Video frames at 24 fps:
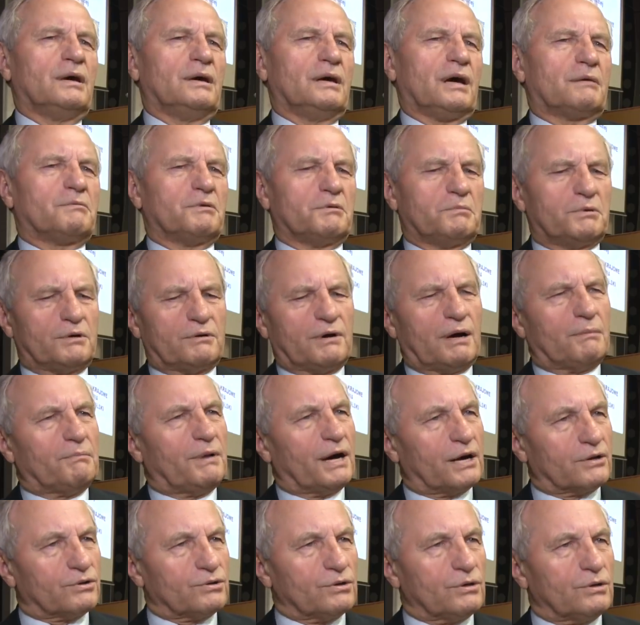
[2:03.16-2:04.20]
jakby była
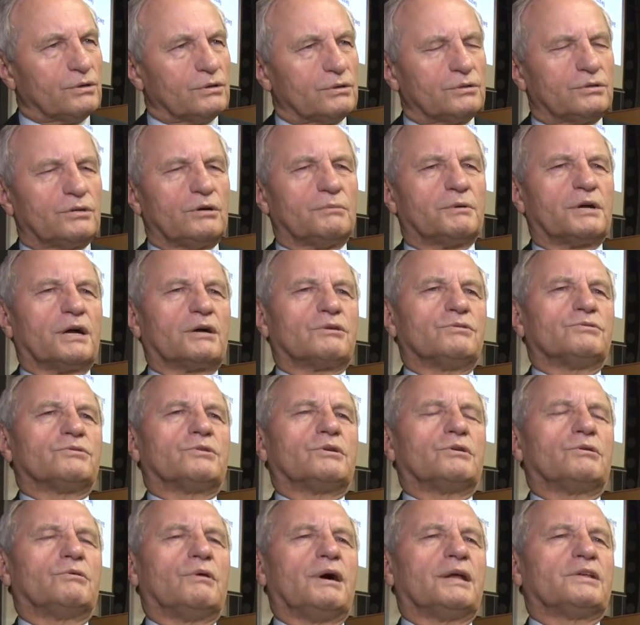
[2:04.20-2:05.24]
bardzo dobra
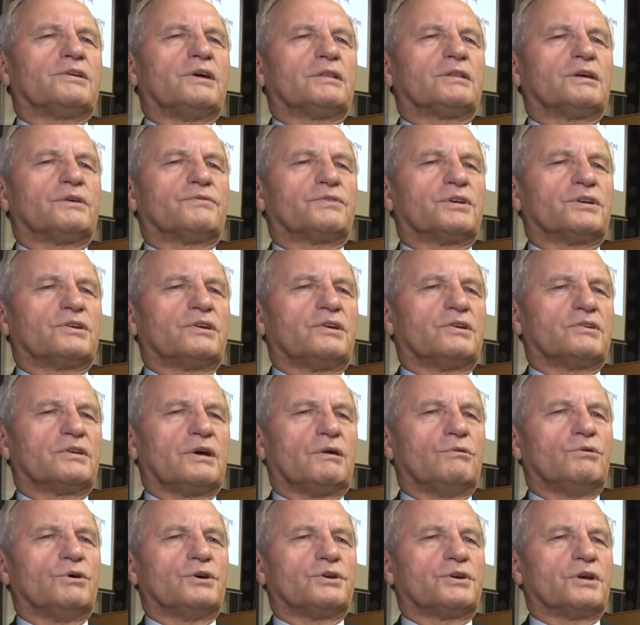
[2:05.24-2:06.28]
kontynuacja tych wszystkich
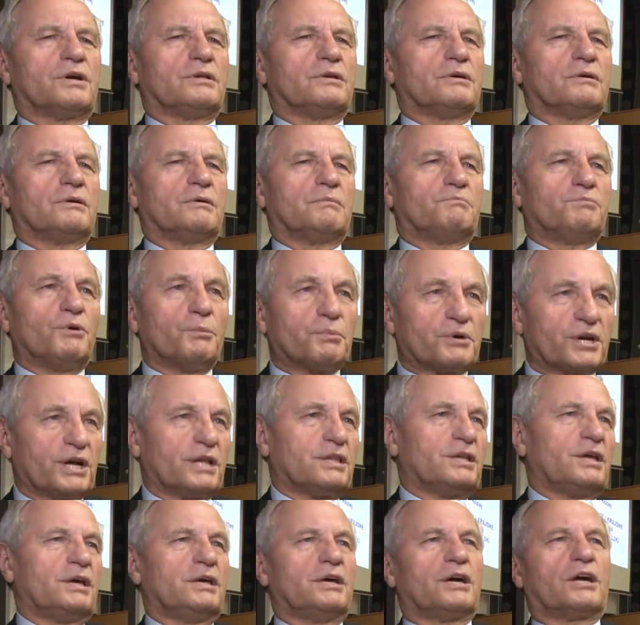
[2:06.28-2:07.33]
założeń e,
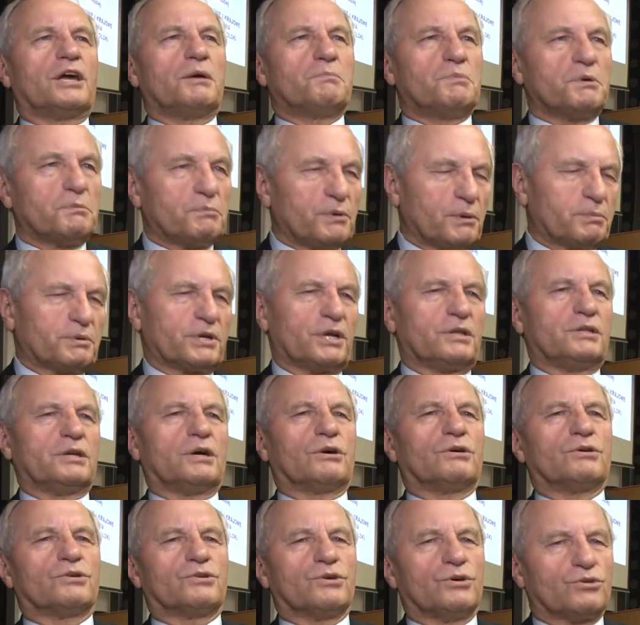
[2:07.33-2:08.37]
poprzedniej ekipy,
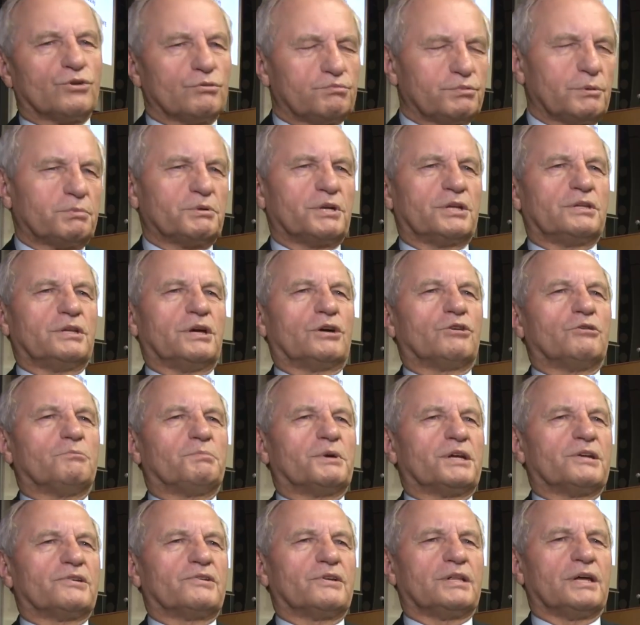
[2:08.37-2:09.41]
poprzedniego rządu, poprzedniego
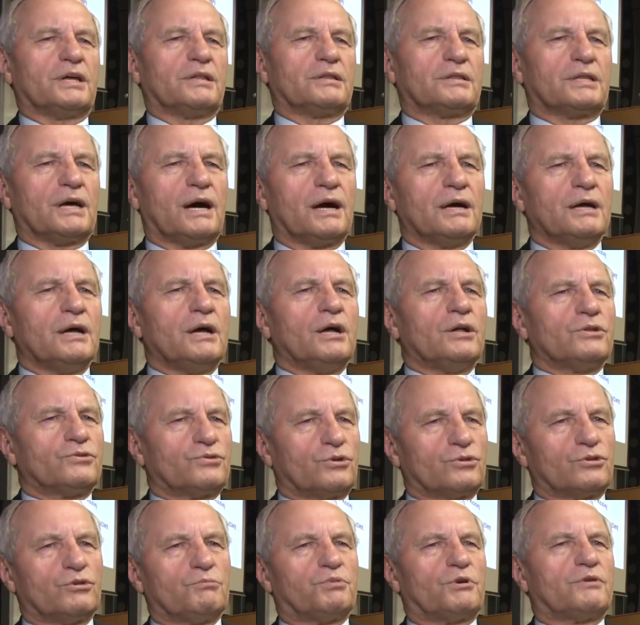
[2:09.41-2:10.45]
prezydenta,
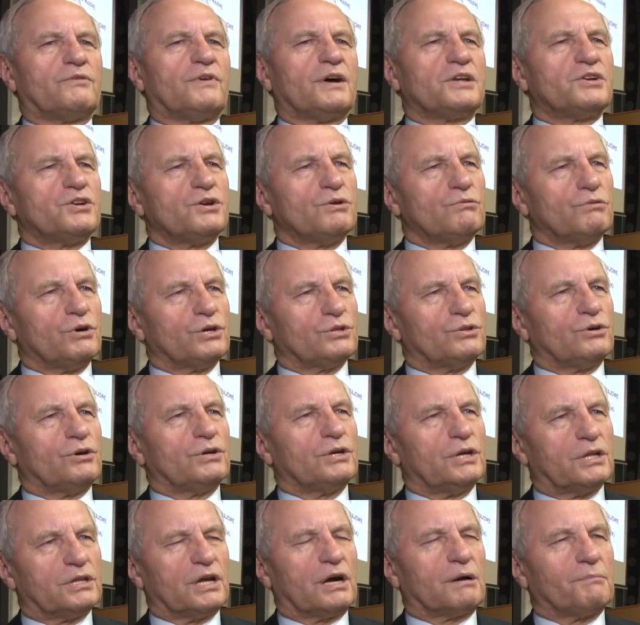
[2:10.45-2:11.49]
co doprowadziło do
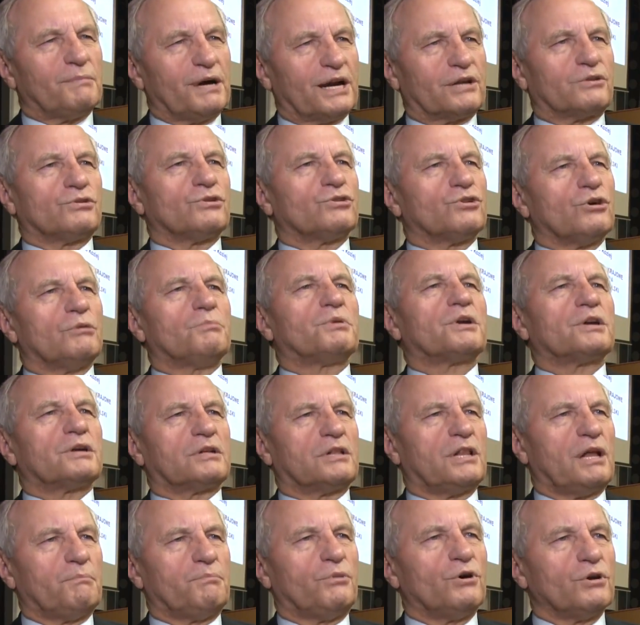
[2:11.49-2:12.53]
jednak bardzo dobrych
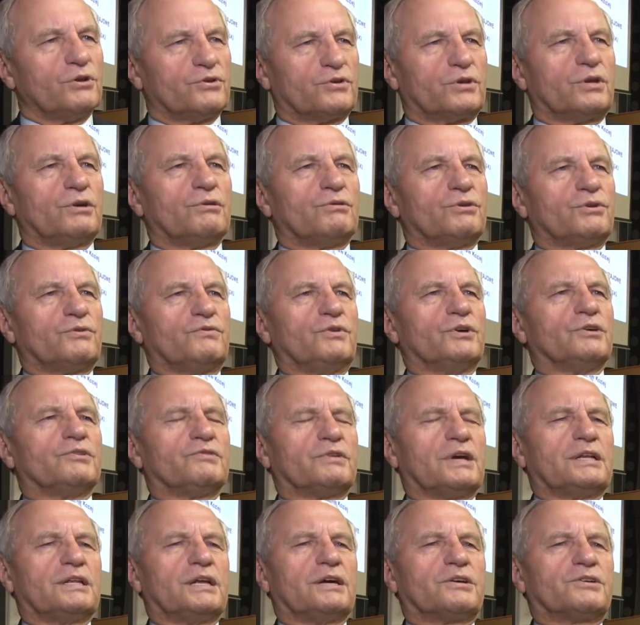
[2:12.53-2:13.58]
dla Polski
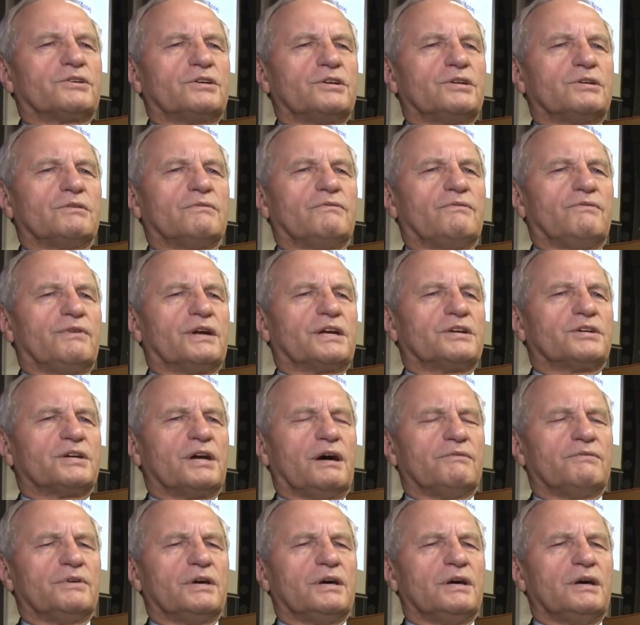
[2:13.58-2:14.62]
rozwiązań na szczycie w
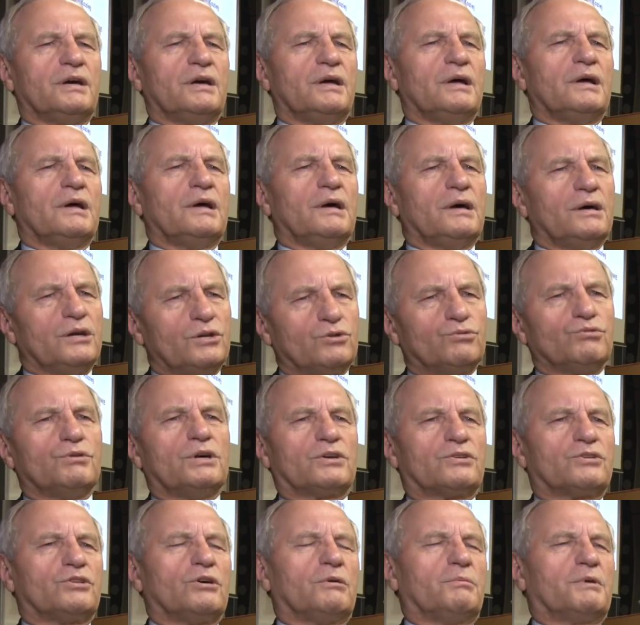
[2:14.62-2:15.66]
Warszawie i tu
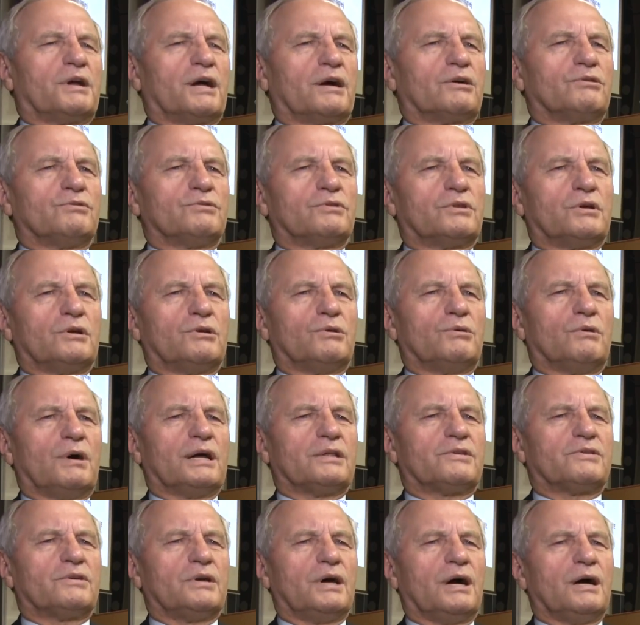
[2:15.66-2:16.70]
jest dobra
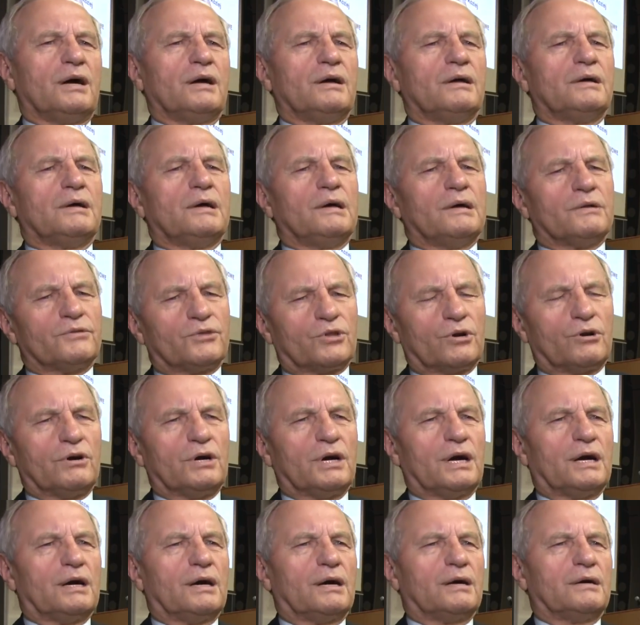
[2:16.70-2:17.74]
kontynuacja.
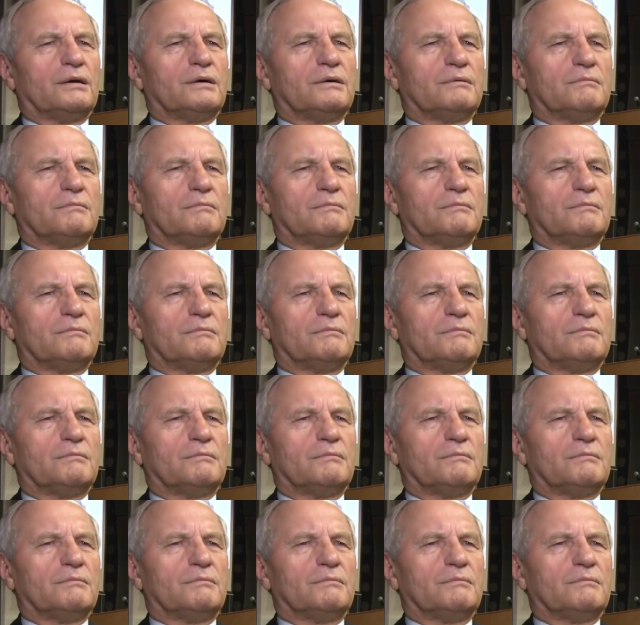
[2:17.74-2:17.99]
Trochę